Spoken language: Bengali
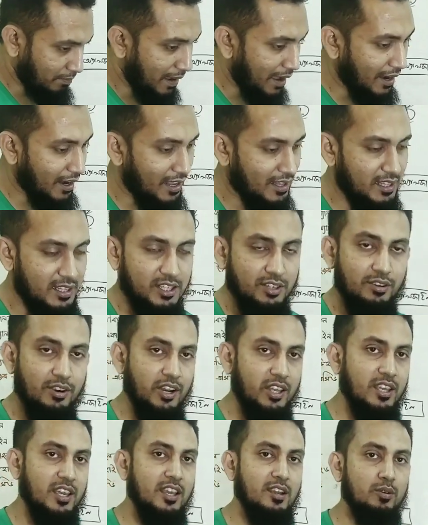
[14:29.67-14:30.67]
বাংলাদেশে
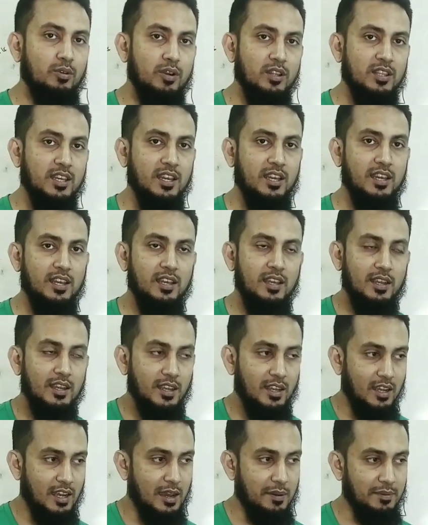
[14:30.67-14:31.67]
অনেকেই করে থাকে
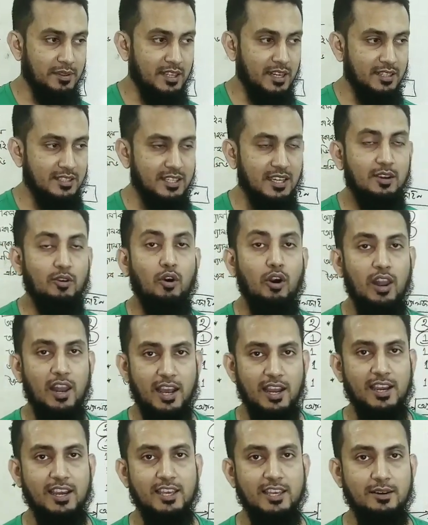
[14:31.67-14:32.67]
আমাদের যে
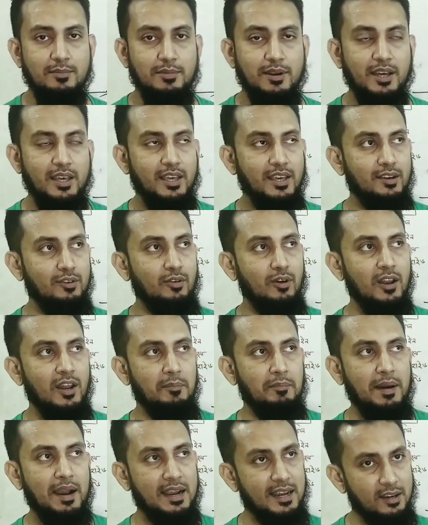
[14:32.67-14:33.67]
কলা খাই আমরা এই
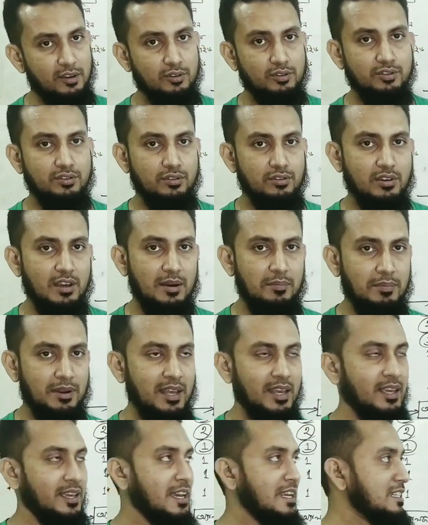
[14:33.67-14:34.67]
কলা পাকানোর জন্য আমরা
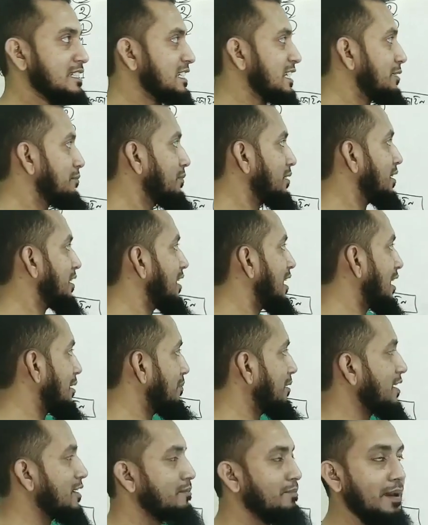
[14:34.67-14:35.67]
এই ক্যালসিয়াম
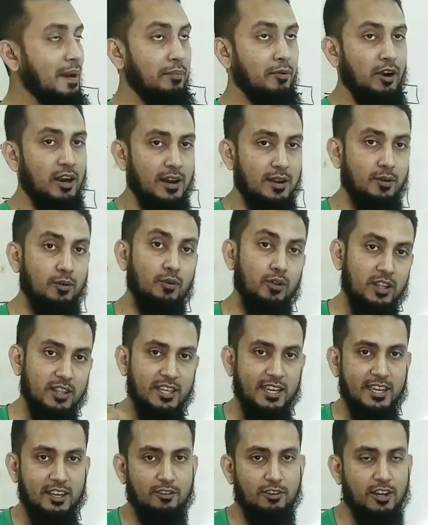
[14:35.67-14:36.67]
কার্বাইড ব্যবহার করে
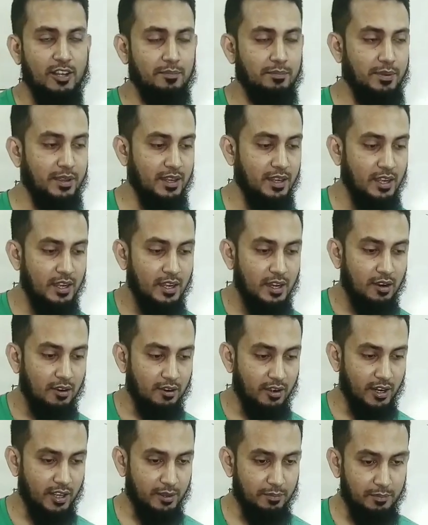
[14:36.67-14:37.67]
থাকে অনেক
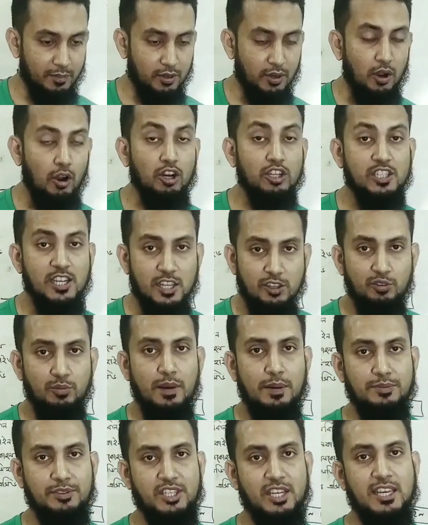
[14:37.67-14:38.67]
অনেক অসাধু
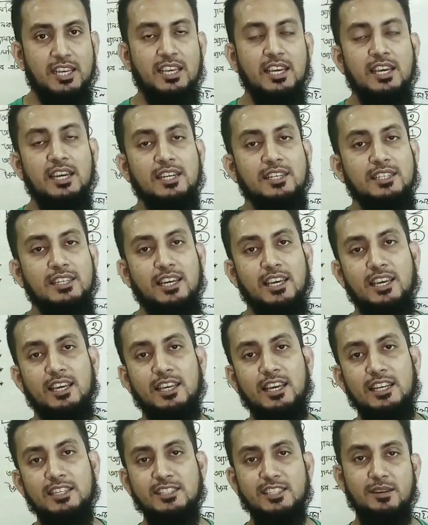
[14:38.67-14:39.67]
ব্যবসায়ী এই
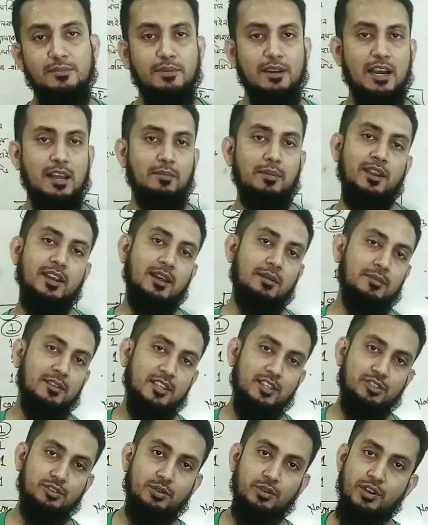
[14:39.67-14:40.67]
ক্যালসিয়াম কার্বাইড
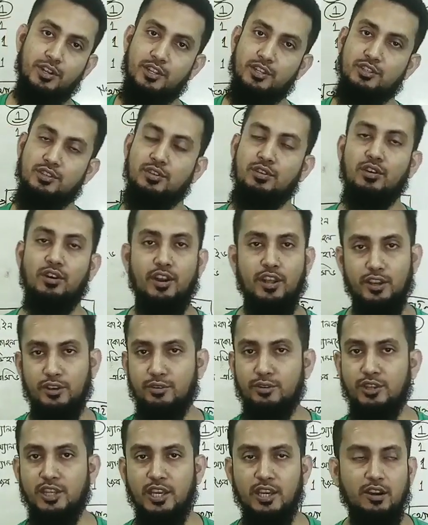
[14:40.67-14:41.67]
আমাদের শরীরের জন্য অনেক
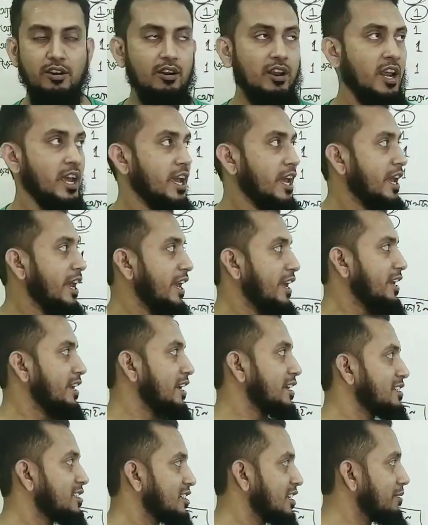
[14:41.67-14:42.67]
ক্ষতিকর এই
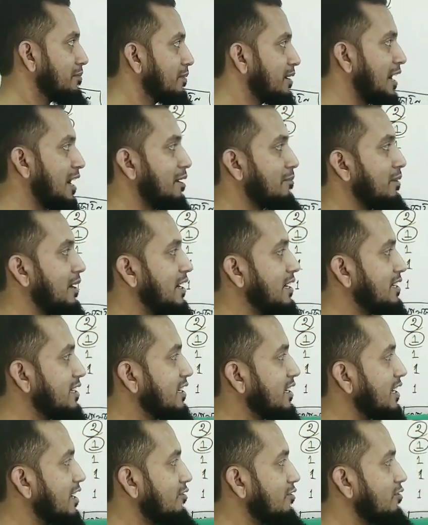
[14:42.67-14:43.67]
ক্যালসিয়াম
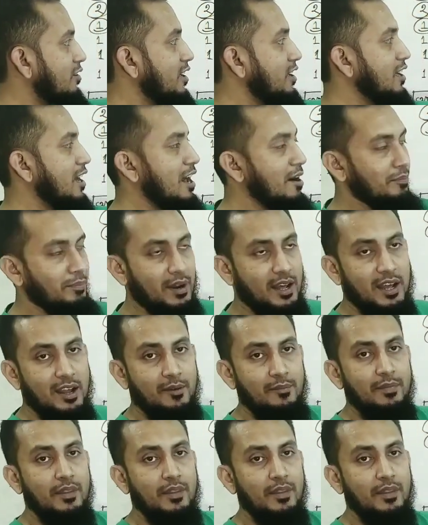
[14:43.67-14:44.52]
কার্বাইডের কারণেই আমরা